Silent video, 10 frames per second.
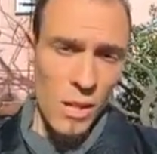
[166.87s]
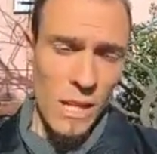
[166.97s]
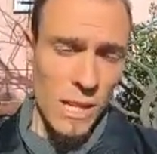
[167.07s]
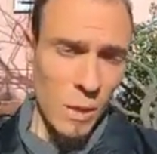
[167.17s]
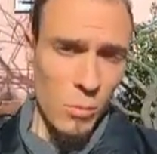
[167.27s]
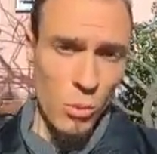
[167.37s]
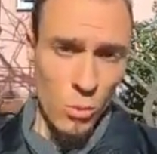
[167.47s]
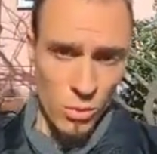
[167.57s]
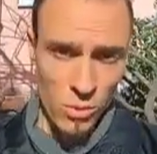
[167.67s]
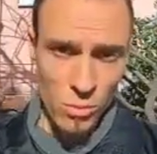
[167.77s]
les
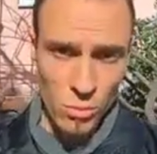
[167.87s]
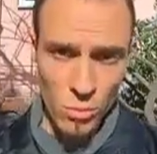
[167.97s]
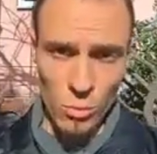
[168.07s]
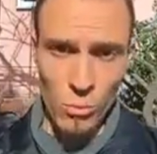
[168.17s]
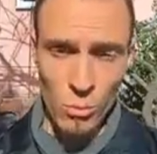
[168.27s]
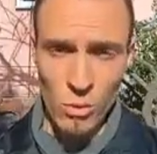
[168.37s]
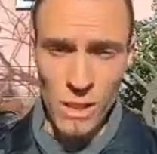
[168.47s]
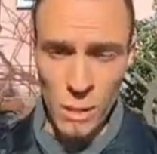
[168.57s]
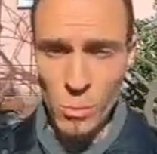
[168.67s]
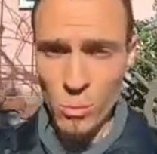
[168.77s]
cryptos sont
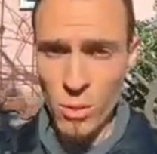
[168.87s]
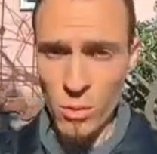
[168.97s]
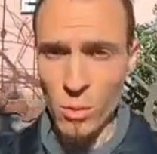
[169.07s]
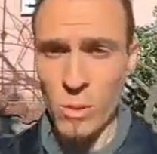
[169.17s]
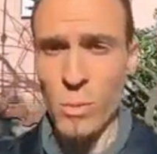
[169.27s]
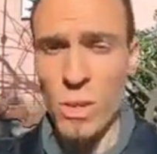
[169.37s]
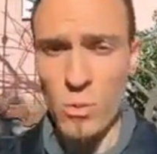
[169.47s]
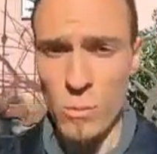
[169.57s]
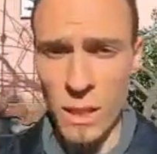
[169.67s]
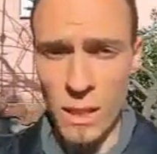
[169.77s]
donc les crypto-monnaies sont des monnaies
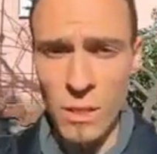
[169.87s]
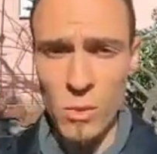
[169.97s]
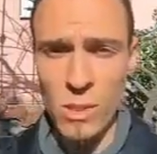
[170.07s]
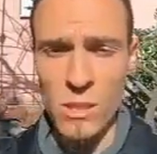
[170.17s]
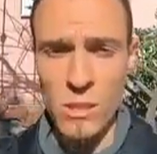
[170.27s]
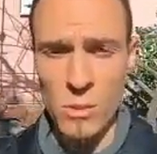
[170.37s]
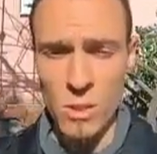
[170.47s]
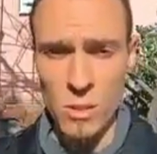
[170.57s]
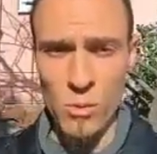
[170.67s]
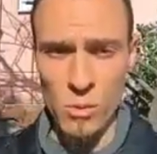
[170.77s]
numériques qui
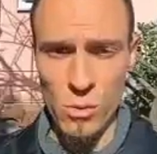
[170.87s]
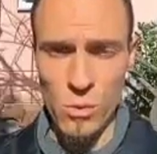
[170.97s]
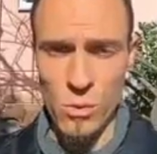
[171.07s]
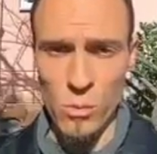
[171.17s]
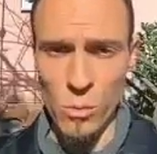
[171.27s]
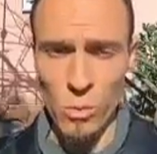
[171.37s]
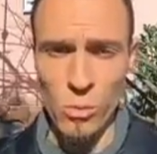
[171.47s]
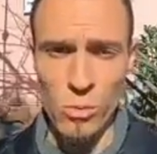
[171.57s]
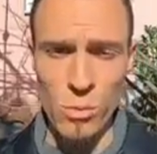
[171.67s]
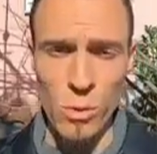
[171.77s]
s'échangent donc
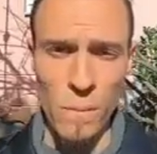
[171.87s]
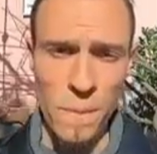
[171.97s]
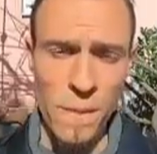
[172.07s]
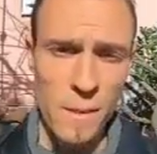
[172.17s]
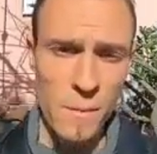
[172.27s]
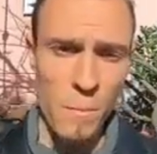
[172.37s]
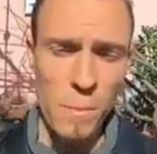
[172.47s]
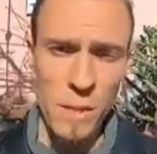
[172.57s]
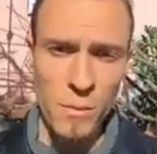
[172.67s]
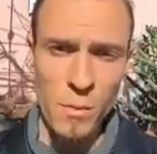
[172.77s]
sur des
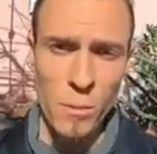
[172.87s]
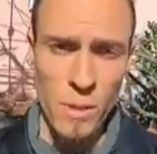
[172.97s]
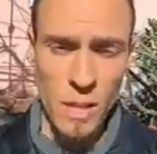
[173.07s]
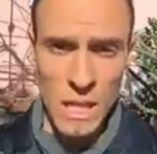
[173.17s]
plateformes